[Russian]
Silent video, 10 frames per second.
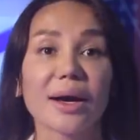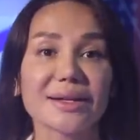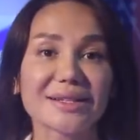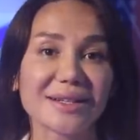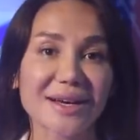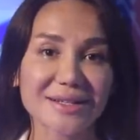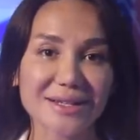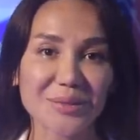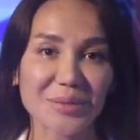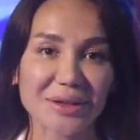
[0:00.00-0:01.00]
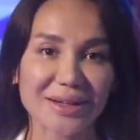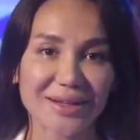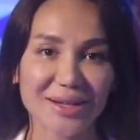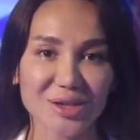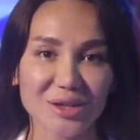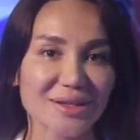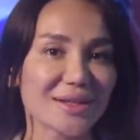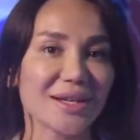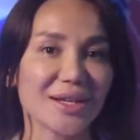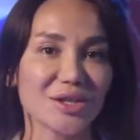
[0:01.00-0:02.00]
Канцелярские принадлежности
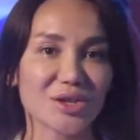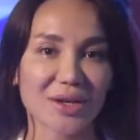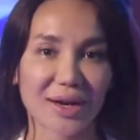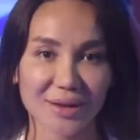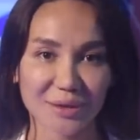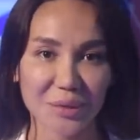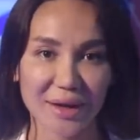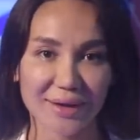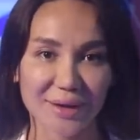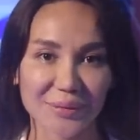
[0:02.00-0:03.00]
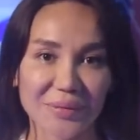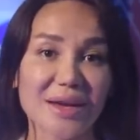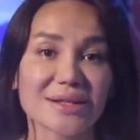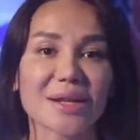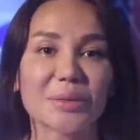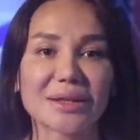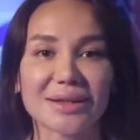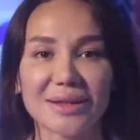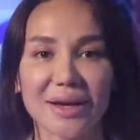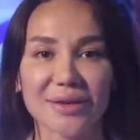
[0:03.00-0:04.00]
лично от мэра. Салман
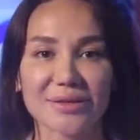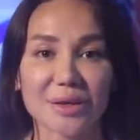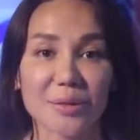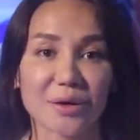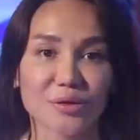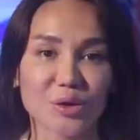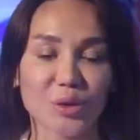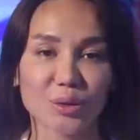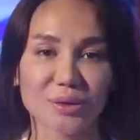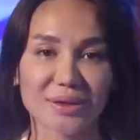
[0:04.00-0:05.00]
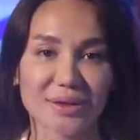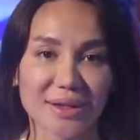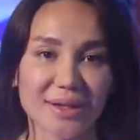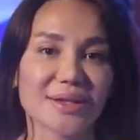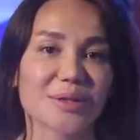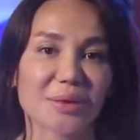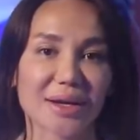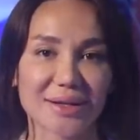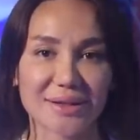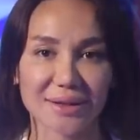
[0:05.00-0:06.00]
Дадаев собрал в школу детей из
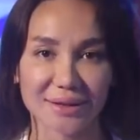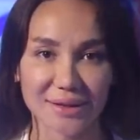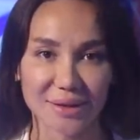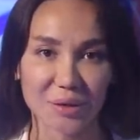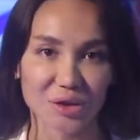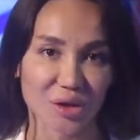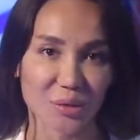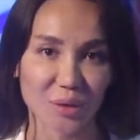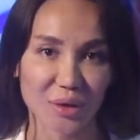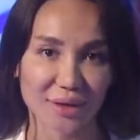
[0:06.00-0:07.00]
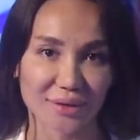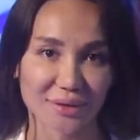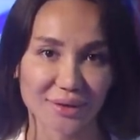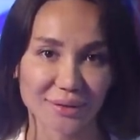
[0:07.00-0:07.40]
многодетной семьи Шахбулатовых.